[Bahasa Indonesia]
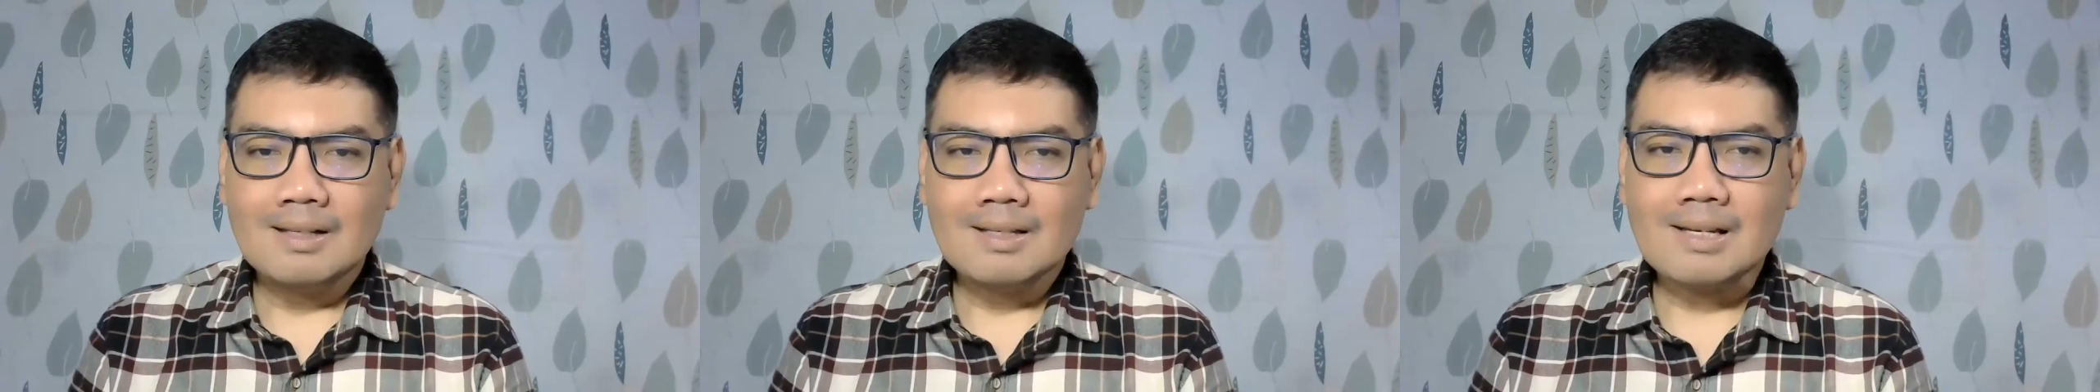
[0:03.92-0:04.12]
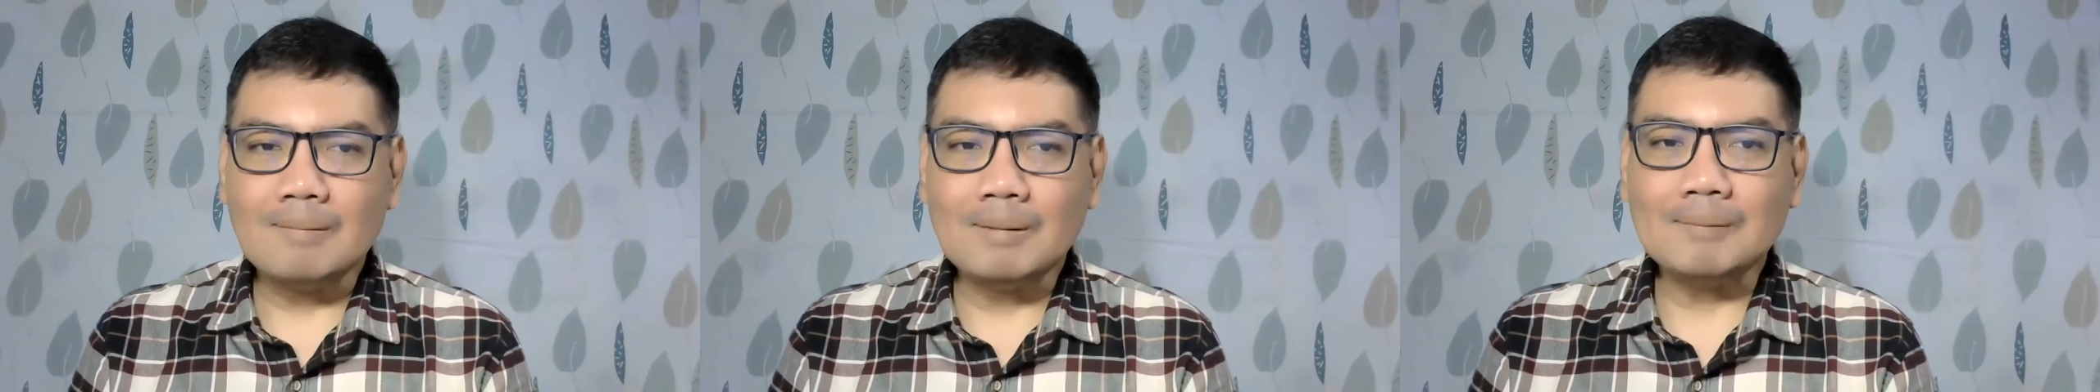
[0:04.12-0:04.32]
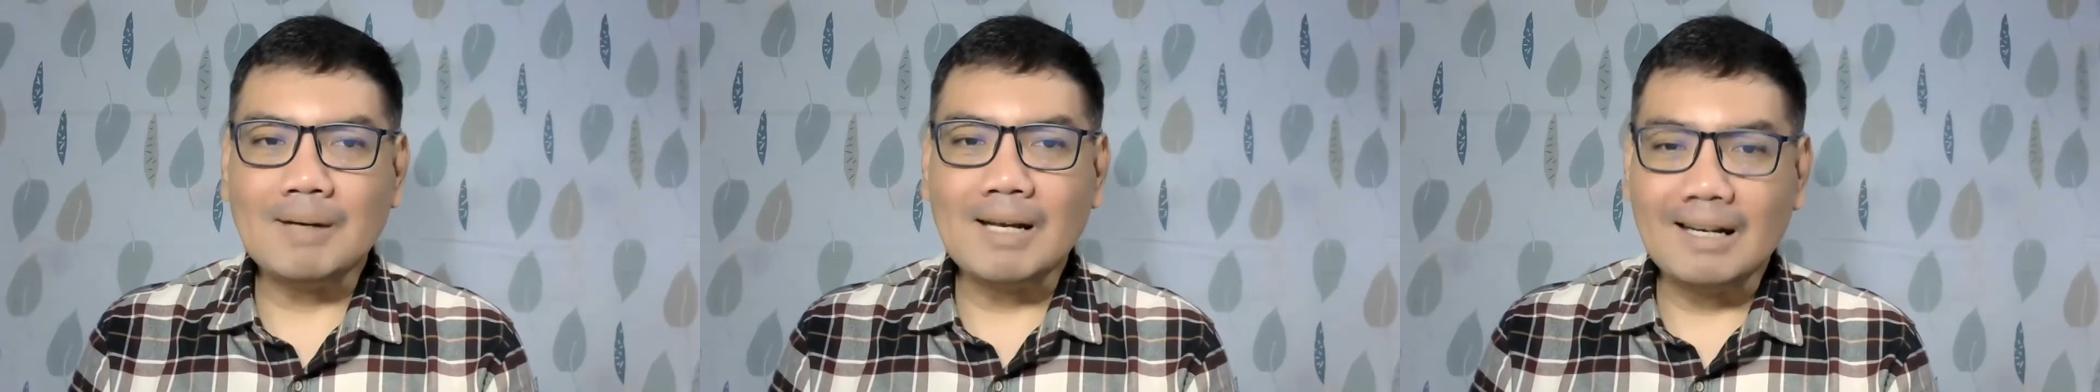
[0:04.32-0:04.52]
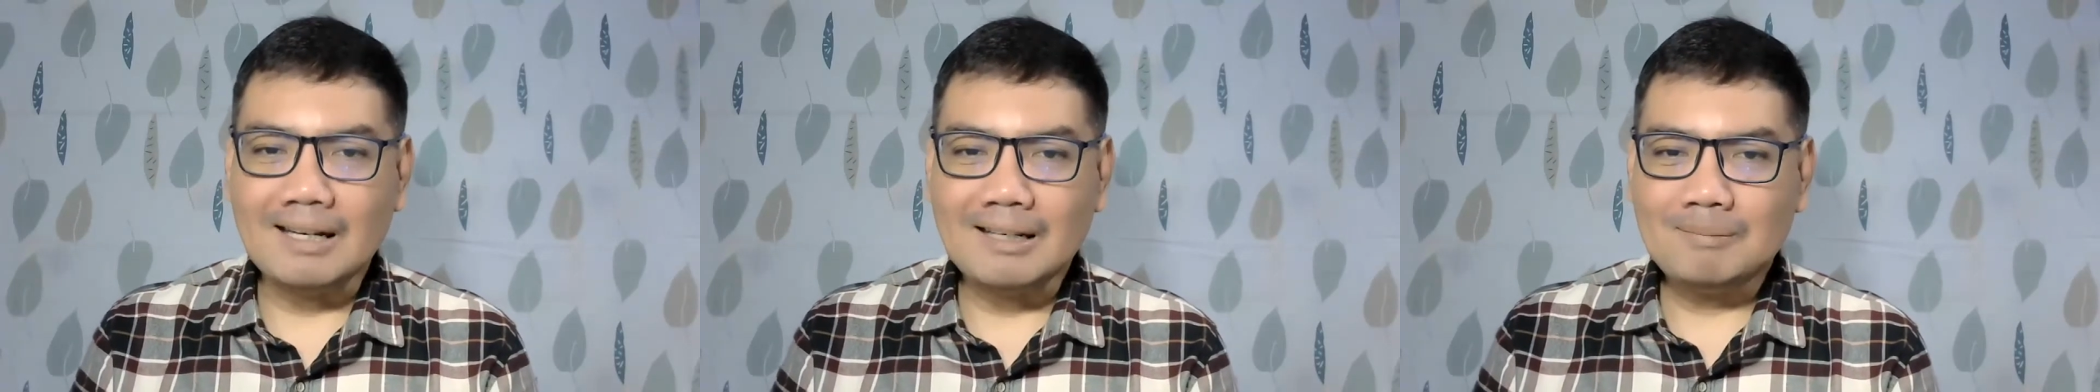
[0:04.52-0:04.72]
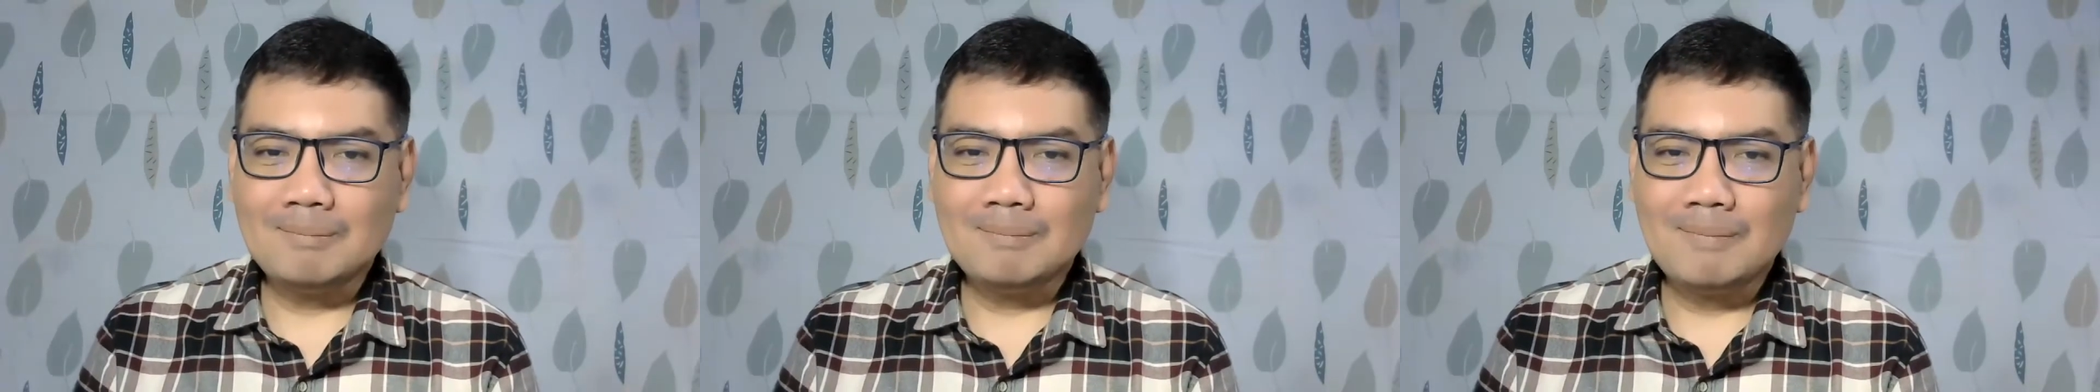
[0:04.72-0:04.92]
Selamat
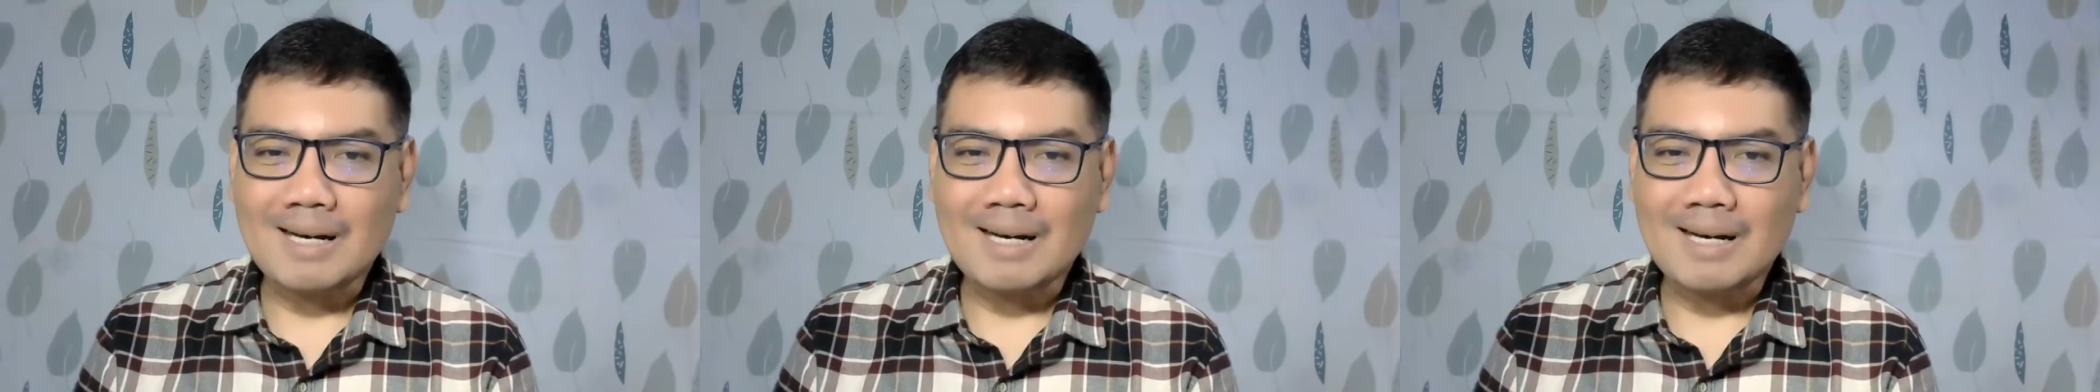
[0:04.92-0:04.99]
malam,